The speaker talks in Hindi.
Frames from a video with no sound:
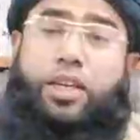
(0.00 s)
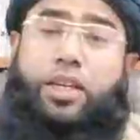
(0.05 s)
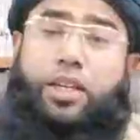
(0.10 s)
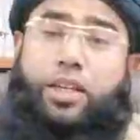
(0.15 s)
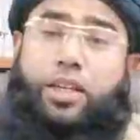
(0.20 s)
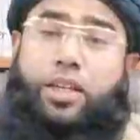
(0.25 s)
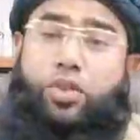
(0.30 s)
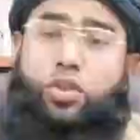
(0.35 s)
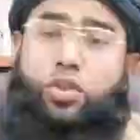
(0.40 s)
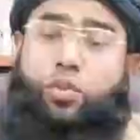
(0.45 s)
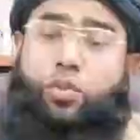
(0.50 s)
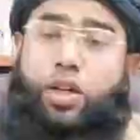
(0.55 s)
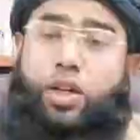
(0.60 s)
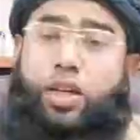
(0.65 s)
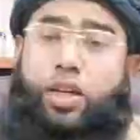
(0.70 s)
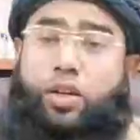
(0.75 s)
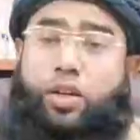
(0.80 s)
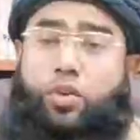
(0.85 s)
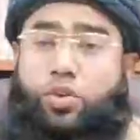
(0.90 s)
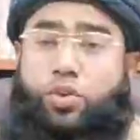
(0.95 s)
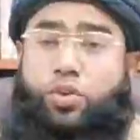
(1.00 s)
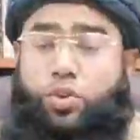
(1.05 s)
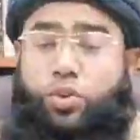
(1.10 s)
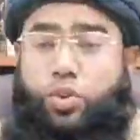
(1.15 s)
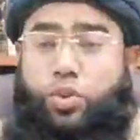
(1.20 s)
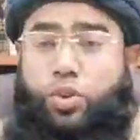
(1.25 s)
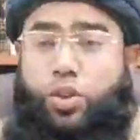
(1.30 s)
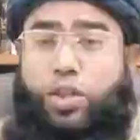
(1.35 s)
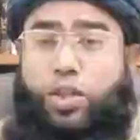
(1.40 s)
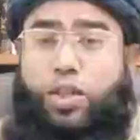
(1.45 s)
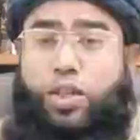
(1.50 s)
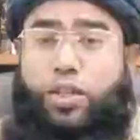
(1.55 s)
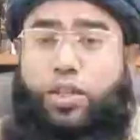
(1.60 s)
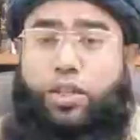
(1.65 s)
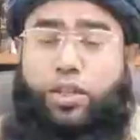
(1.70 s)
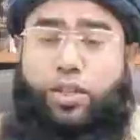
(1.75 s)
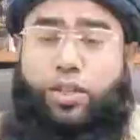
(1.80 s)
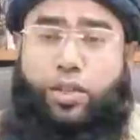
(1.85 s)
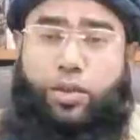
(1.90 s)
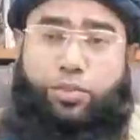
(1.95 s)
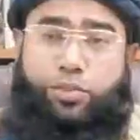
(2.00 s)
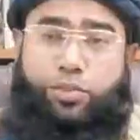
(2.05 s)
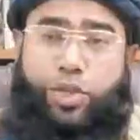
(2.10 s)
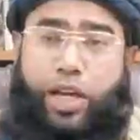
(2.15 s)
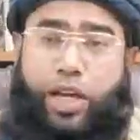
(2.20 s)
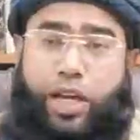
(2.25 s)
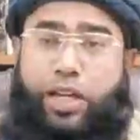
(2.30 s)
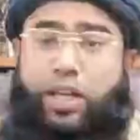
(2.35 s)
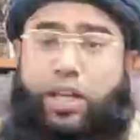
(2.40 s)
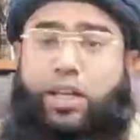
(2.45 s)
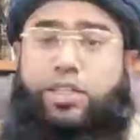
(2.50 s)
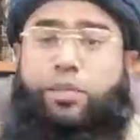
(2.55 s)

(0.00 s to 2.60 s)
ये जो बड़े कुछ जाहिल